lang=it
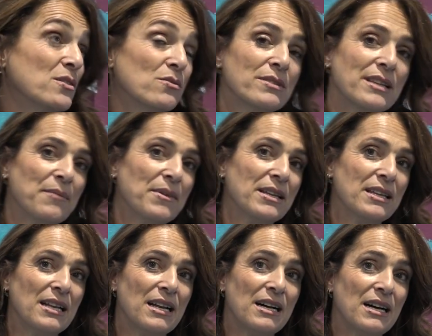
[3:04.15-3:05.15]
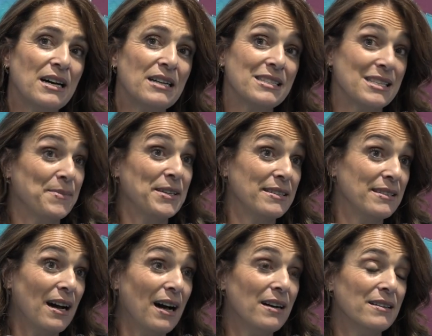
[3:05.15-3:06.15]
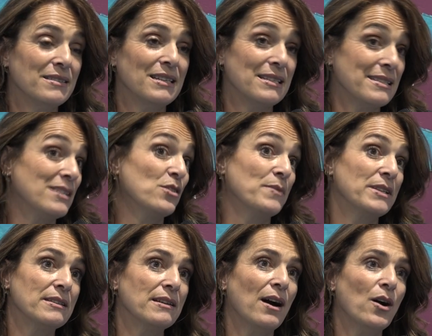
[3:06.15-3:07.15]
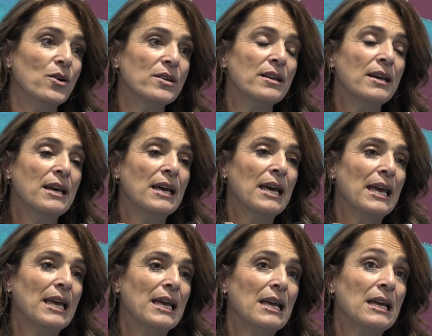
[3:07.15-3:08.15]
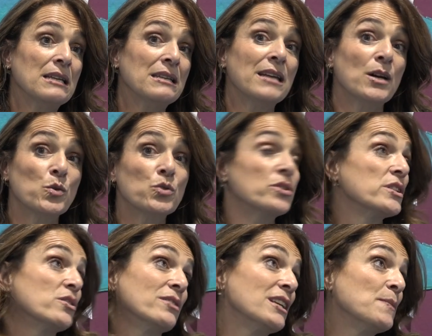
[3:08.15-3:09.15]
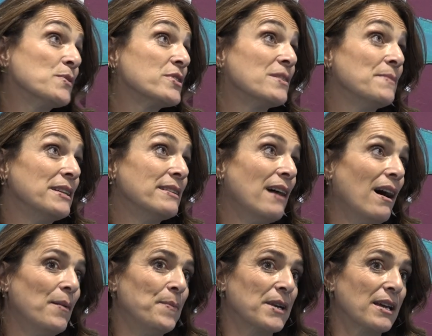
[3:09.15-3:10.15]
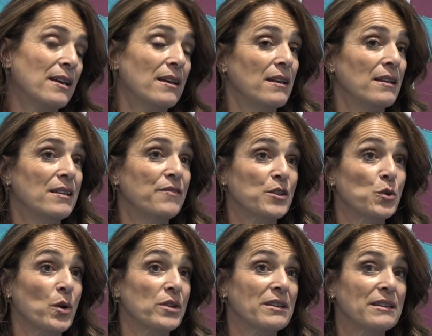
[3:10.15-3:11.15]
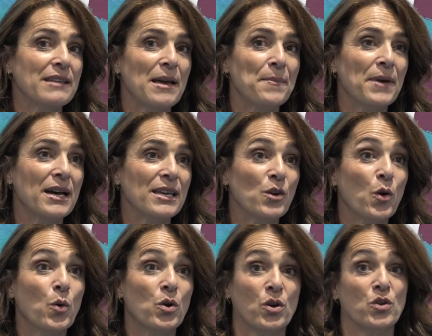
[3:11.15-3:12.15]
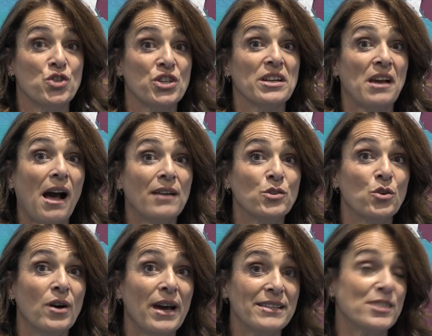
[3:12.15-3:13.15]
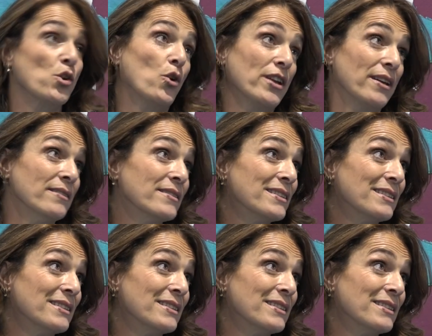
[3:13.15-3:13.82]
sul tema della disabilità, della sindrome di Down e di dare un orizzonte di possibilità, perché di fatto quando è una tema io quello che ho cercato è storie,